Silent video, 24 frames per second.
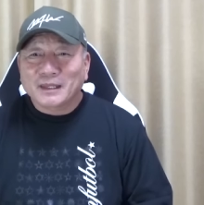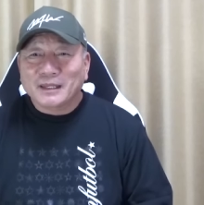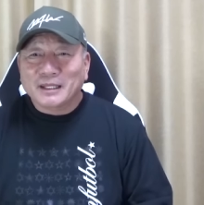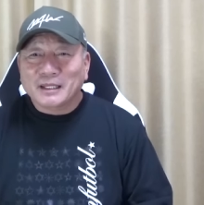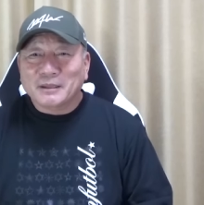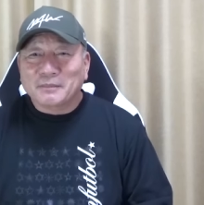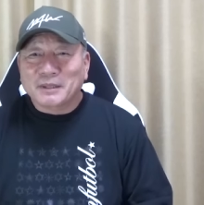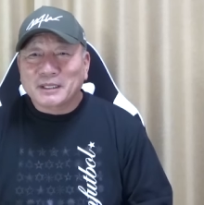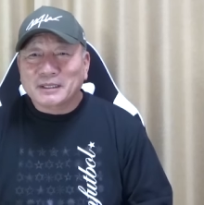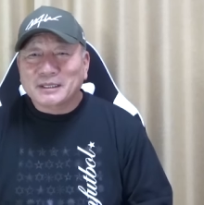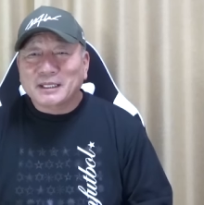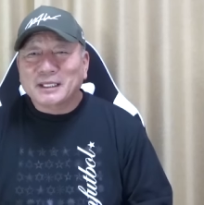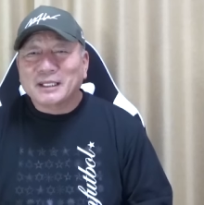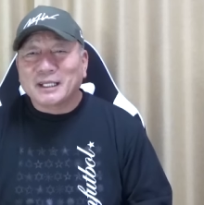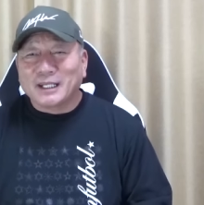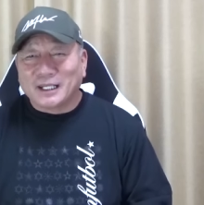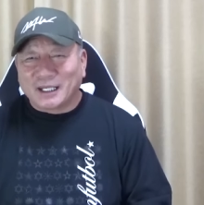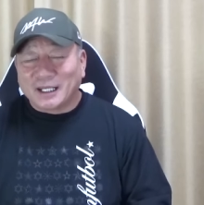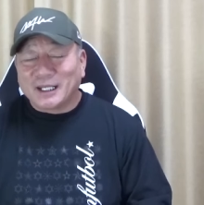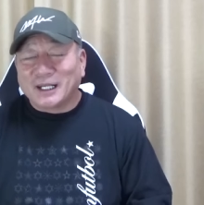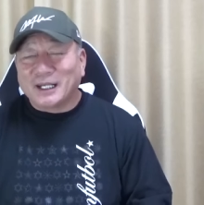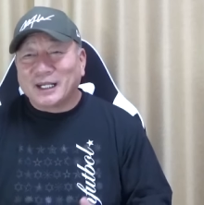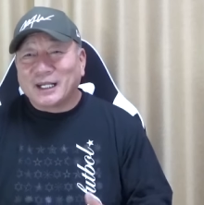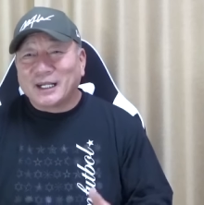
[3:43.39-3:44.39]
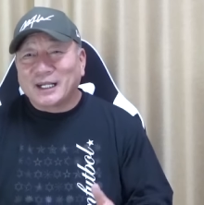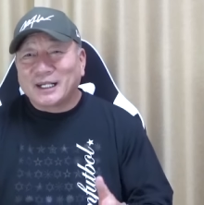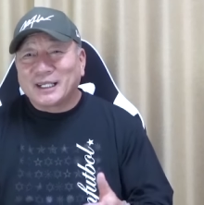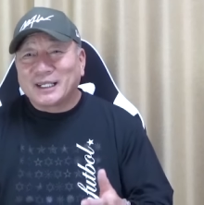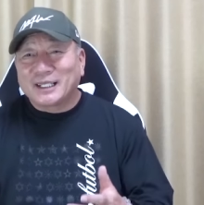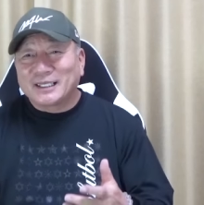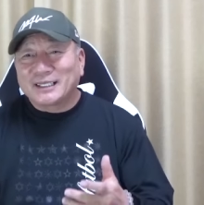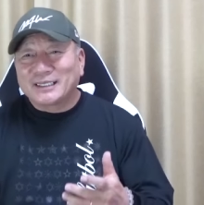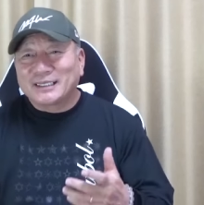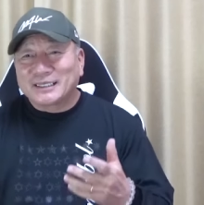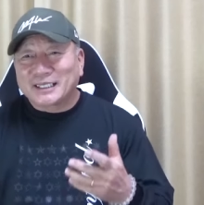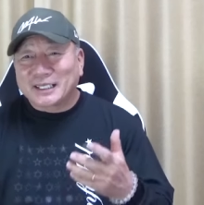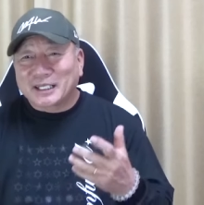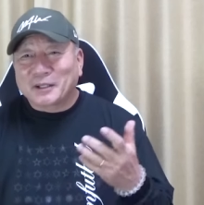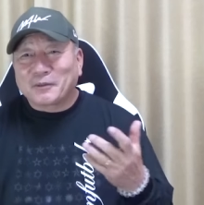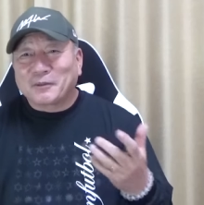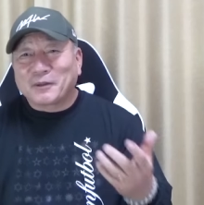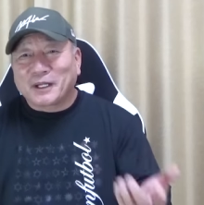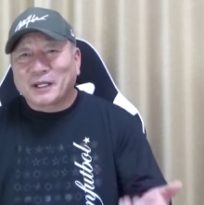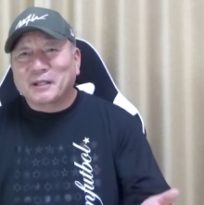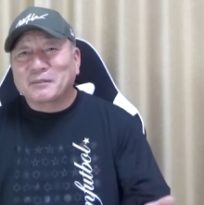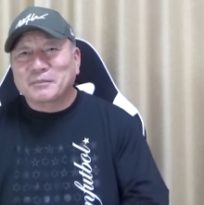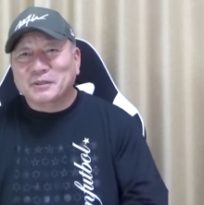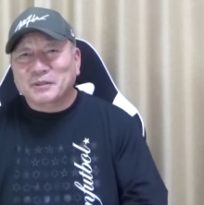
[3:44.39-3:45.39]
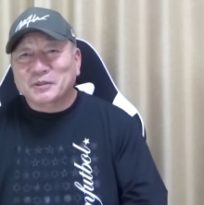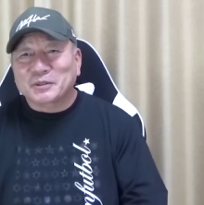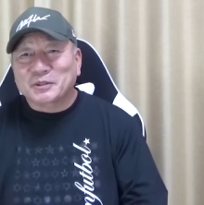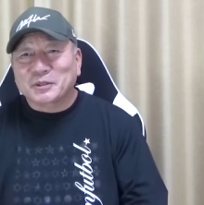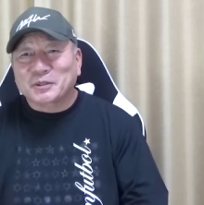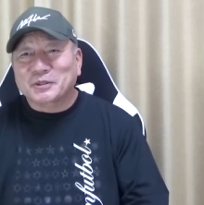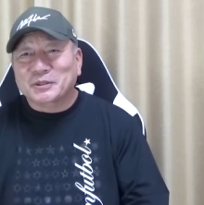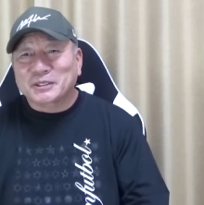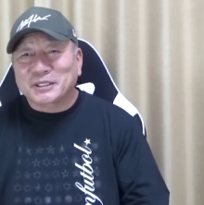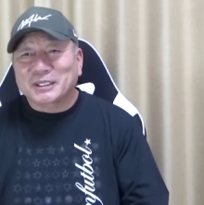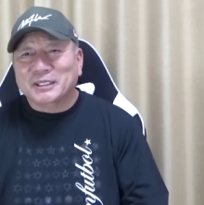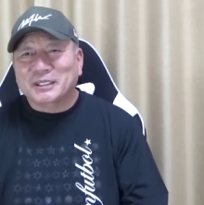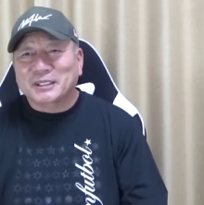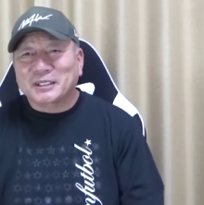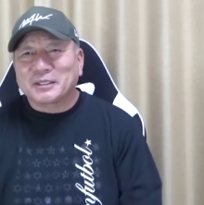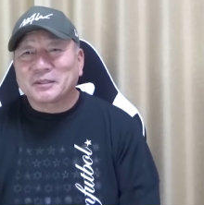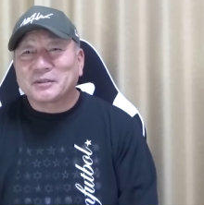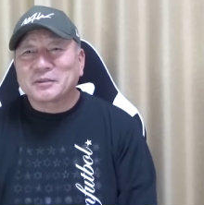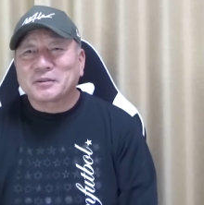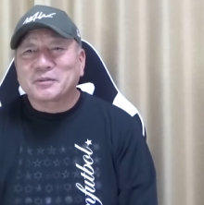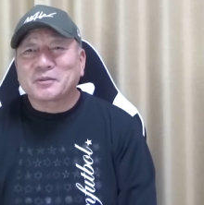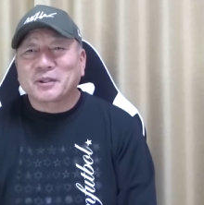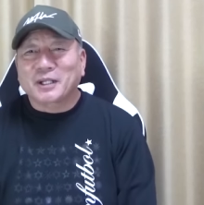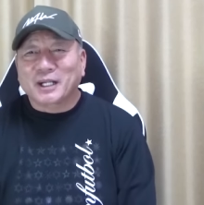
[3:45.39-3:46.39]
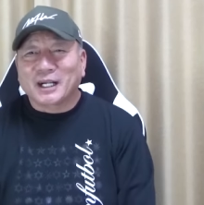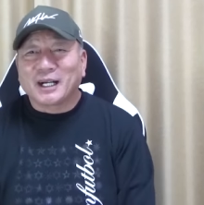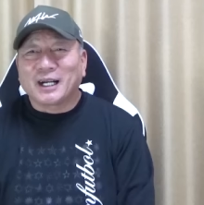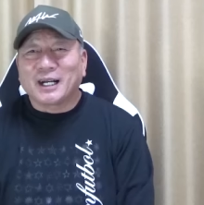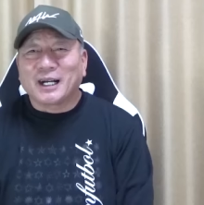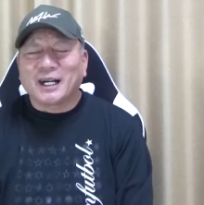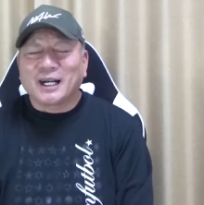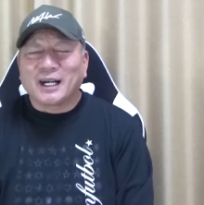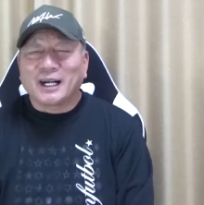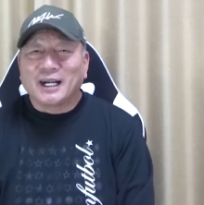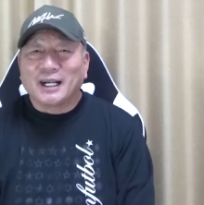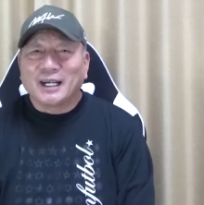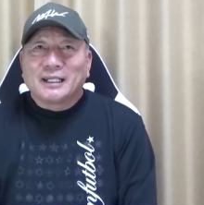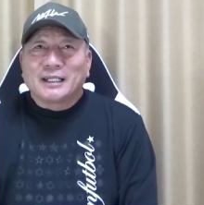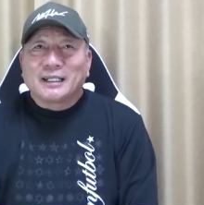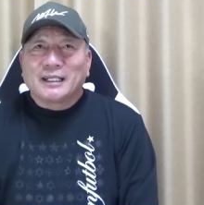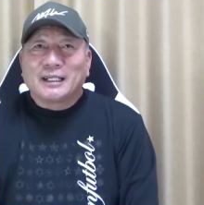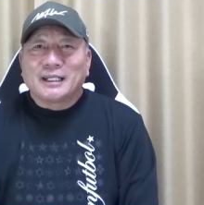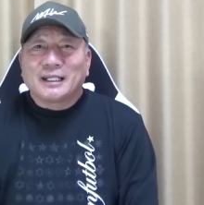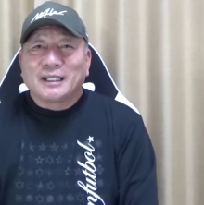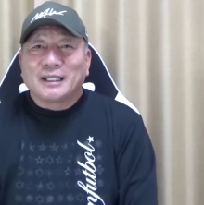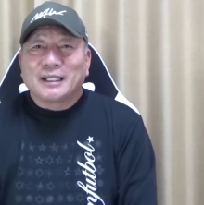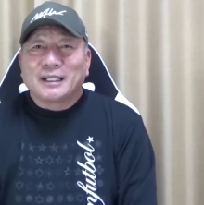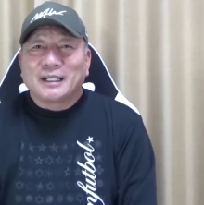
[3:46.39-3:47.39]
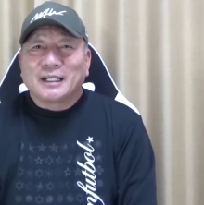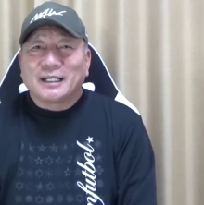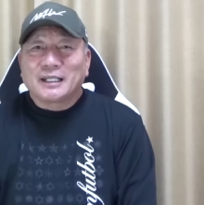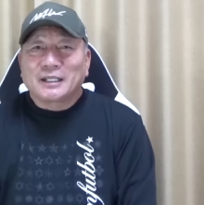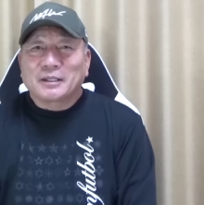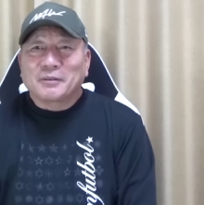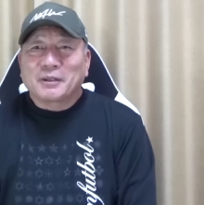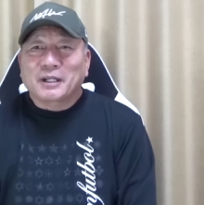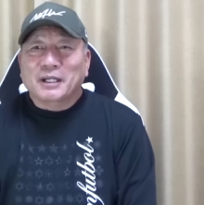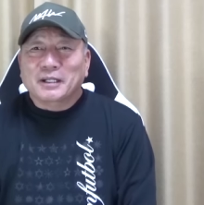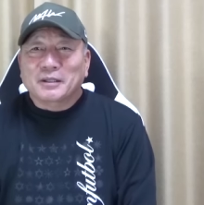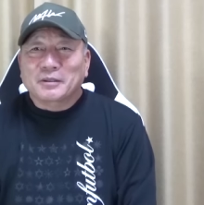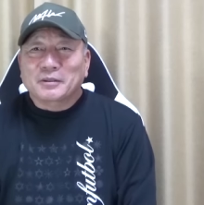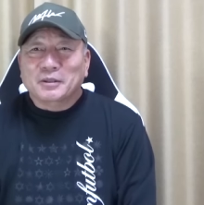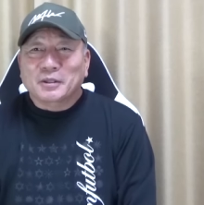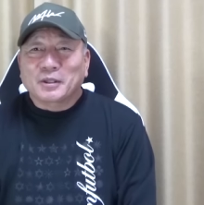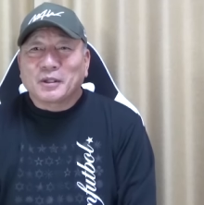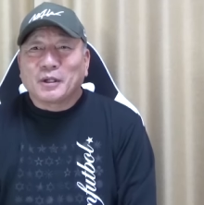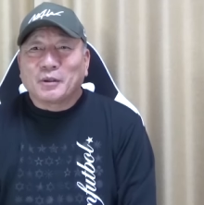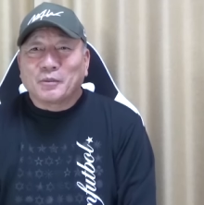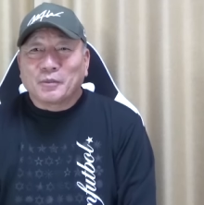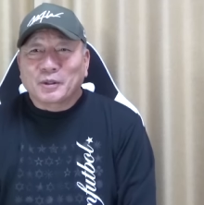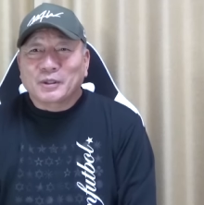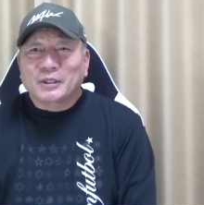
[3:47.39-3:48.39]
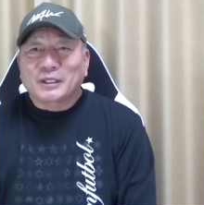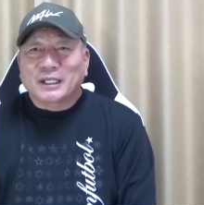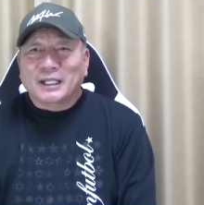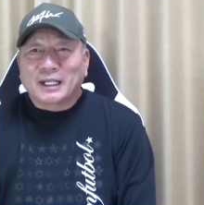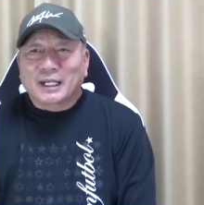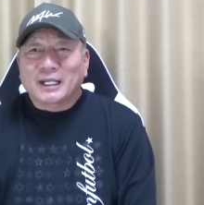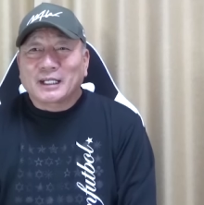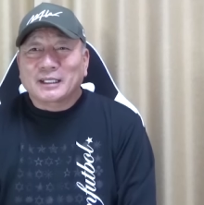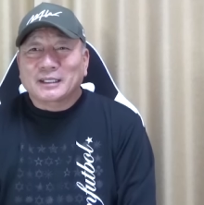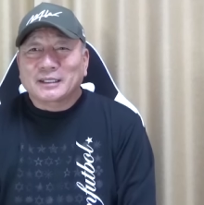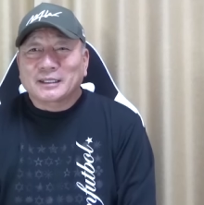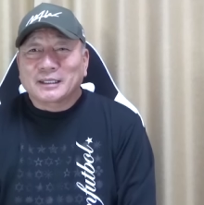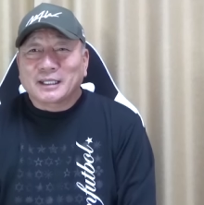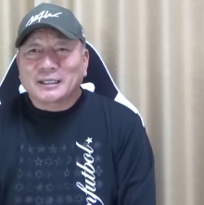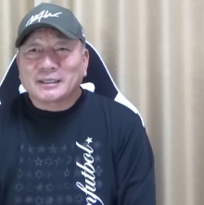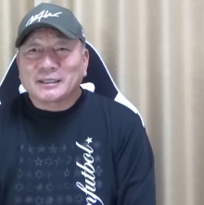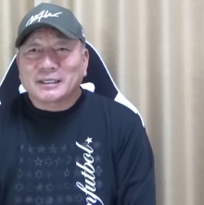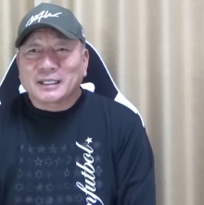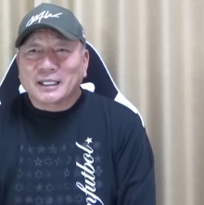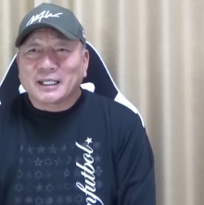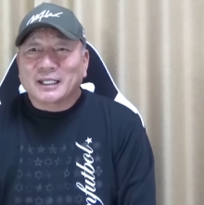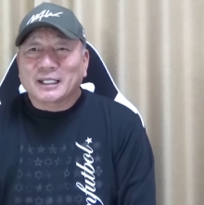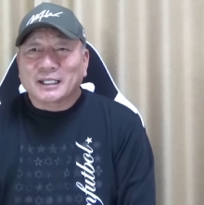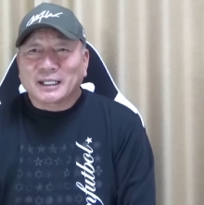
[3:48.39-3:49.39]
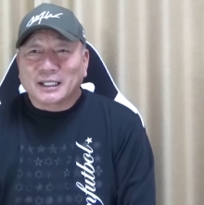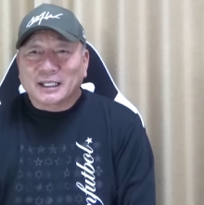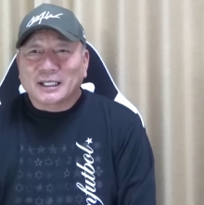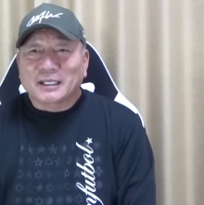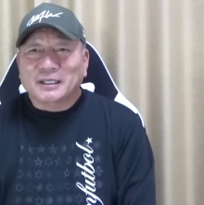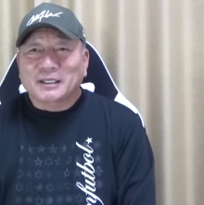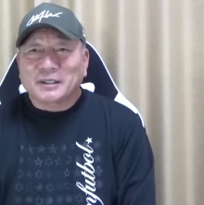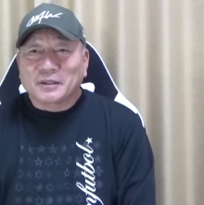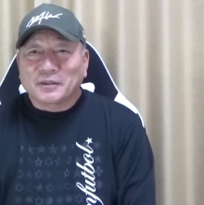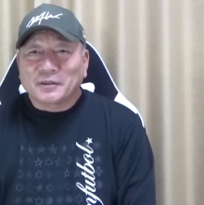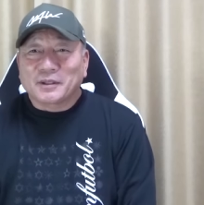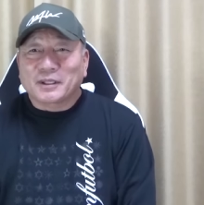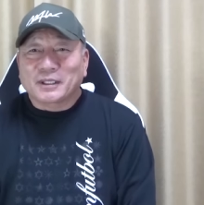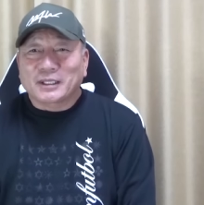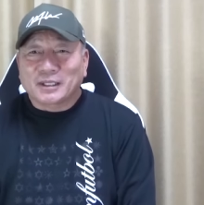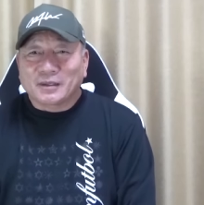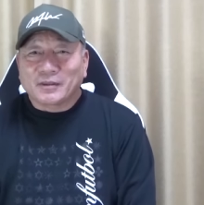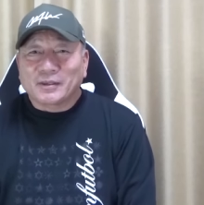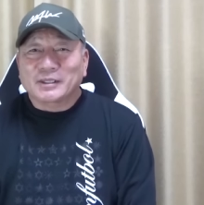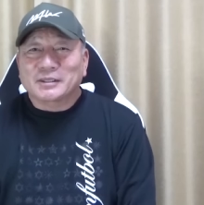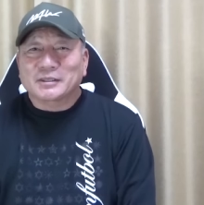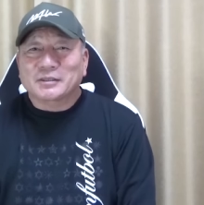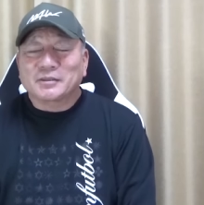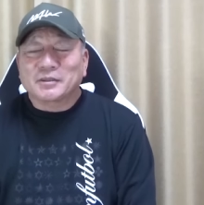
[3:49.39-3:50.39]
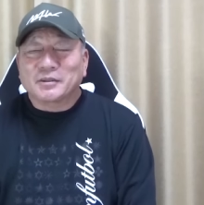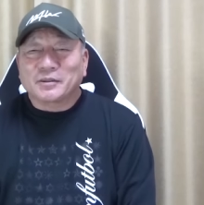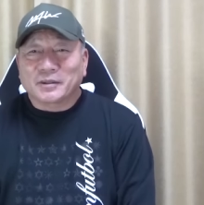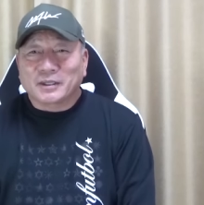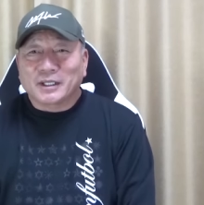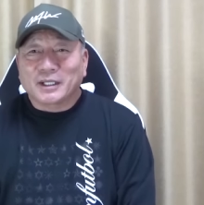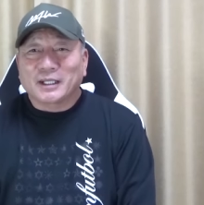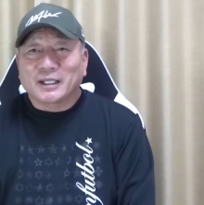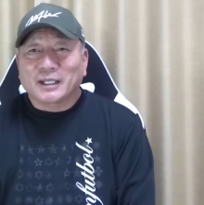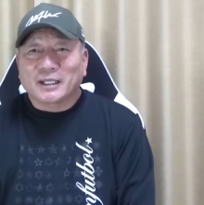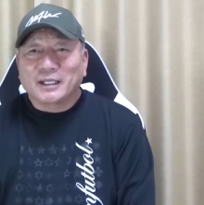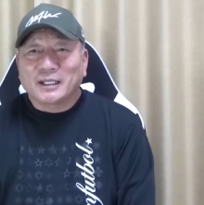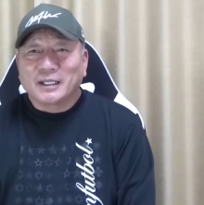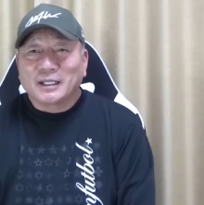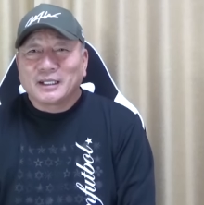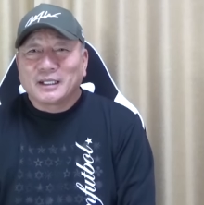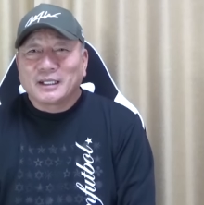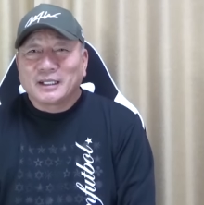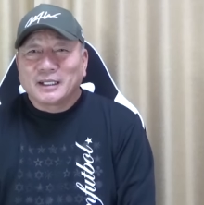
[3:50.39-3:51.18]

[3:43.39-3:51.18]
でまさかなんかファームの調整っていうのがあ言われるとは思ってなかったんじゃないかなっていうような気はするよね。うん、